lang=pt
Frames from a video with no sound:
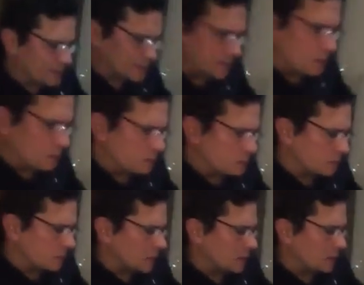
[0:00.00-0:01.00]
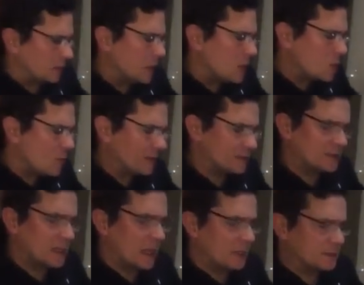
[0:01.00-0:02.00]
nação, não uma
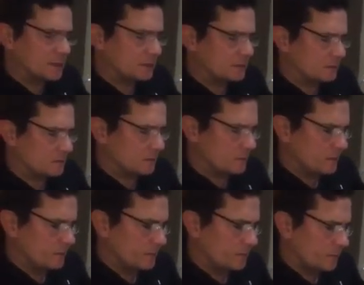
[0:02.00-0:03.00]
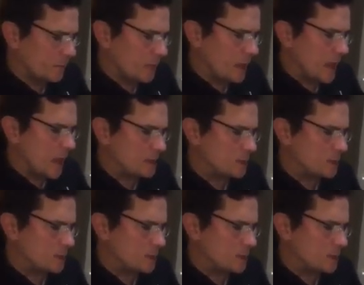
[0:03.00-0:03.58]
desgraça. A